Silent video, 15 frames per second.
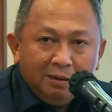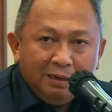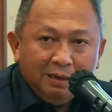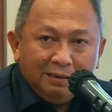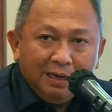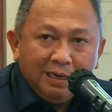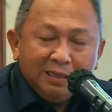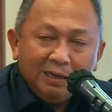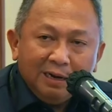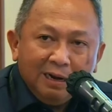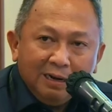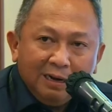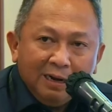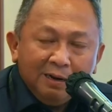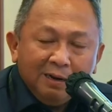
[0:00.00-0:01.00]
kita
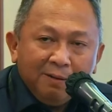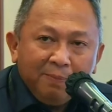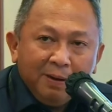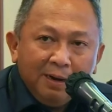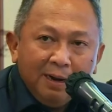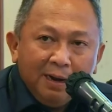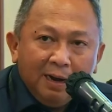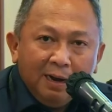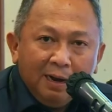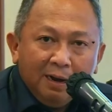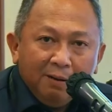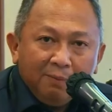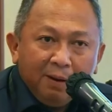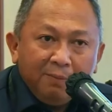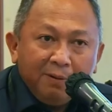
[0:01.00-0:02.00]
serahkan kepada
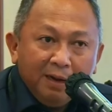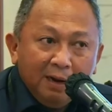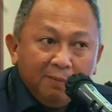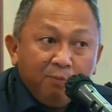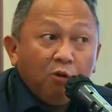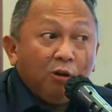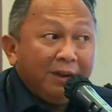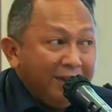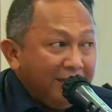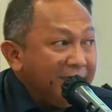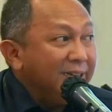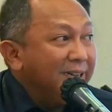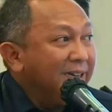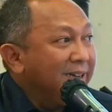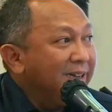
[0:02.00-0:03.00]
Kamendal Polri.
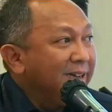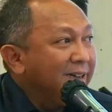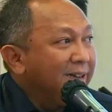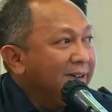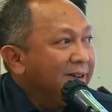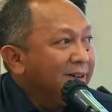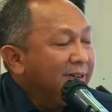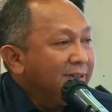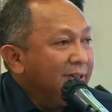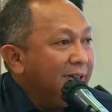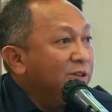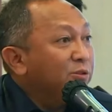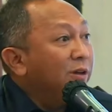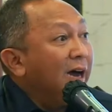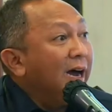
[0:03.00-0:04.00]
Jadi
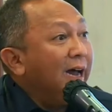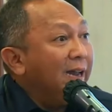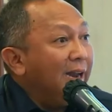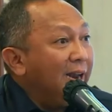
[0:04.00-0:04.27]
sudah nggak